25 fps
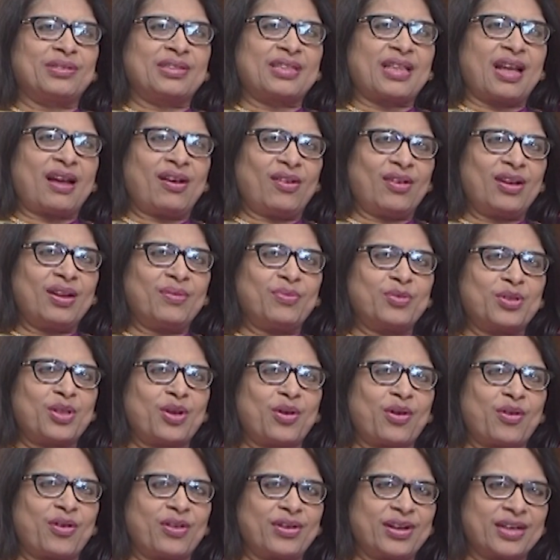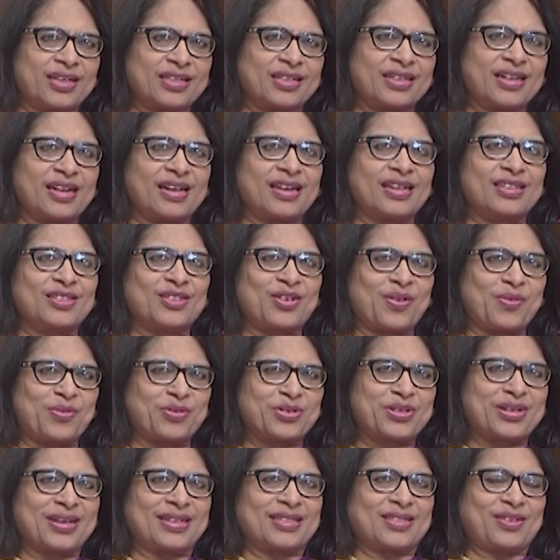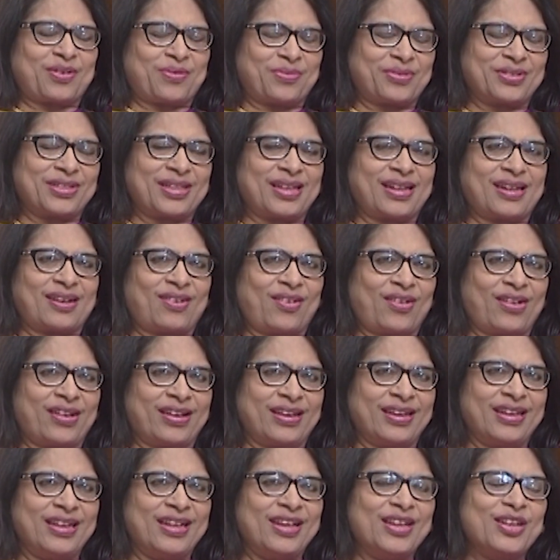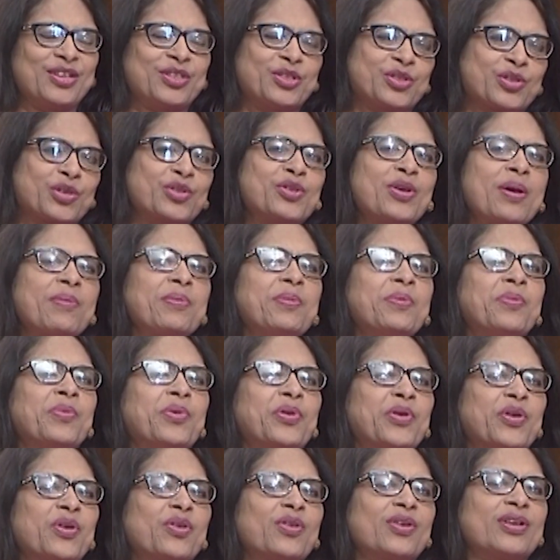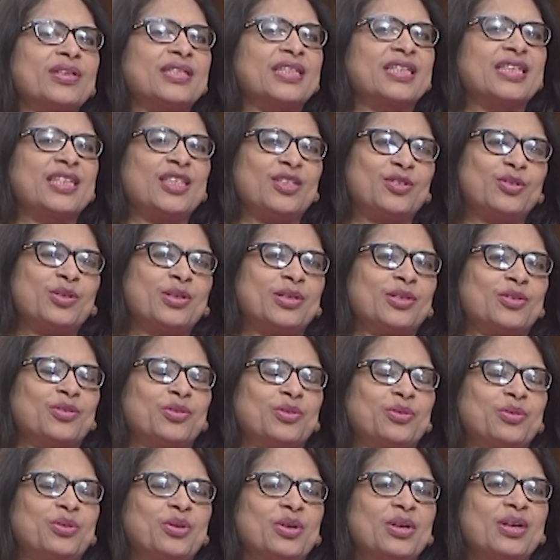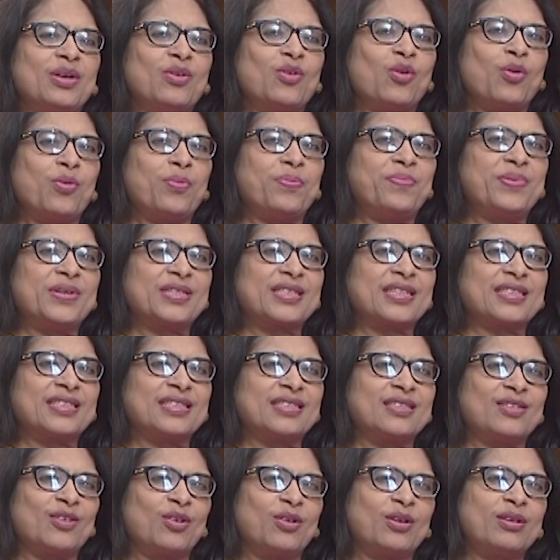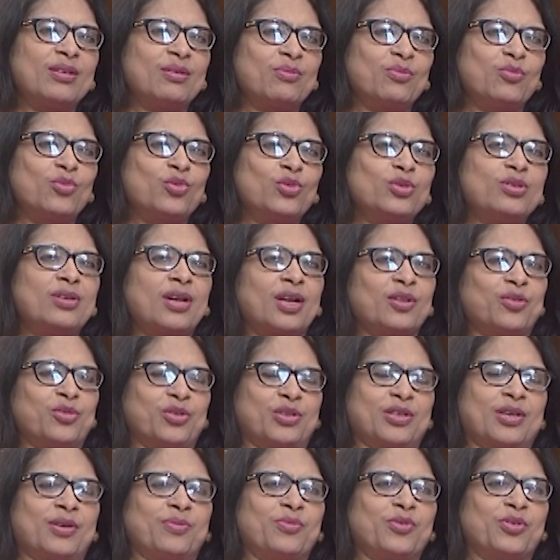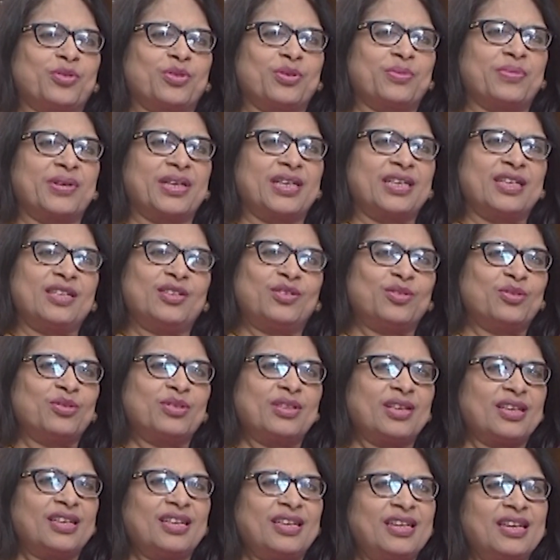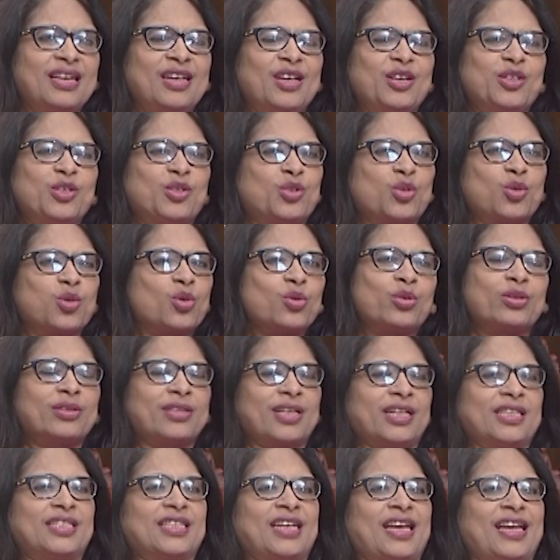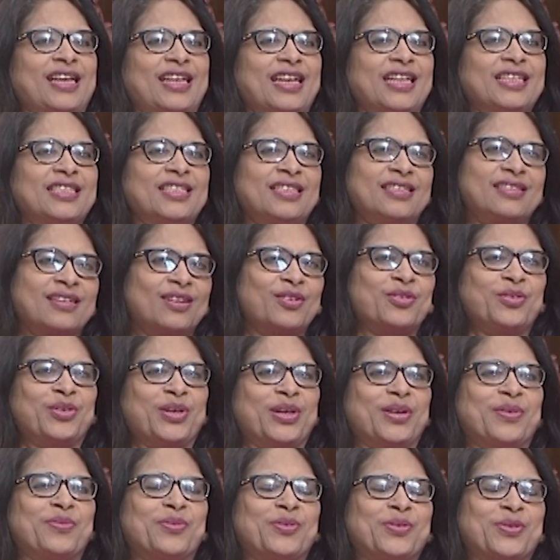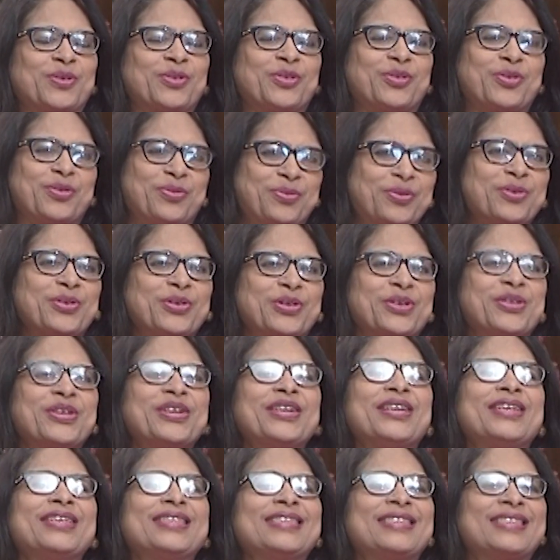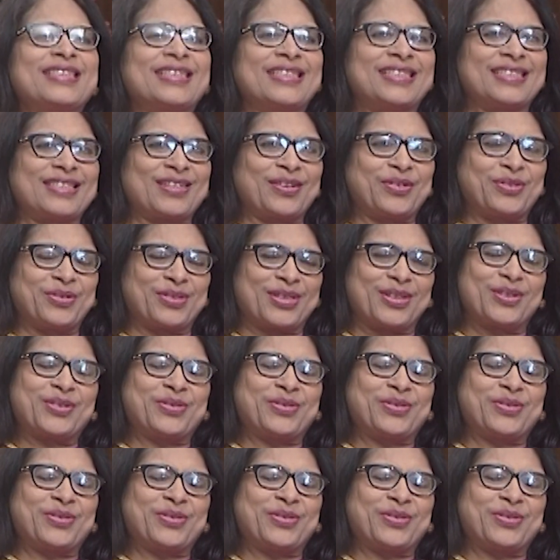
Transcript: তাহলে হয় অনেকটা সমস্যার সমাধান হয় যদিও আমি মনে করি যে কিছু কিছু অভ্যেস আছে যেগুলো একদম মুদ্রা দোষের মতো মানে কিছুতেই ছুটতে চায় না চিটাগুড়ের মতো তবুও চেষ্টা করতে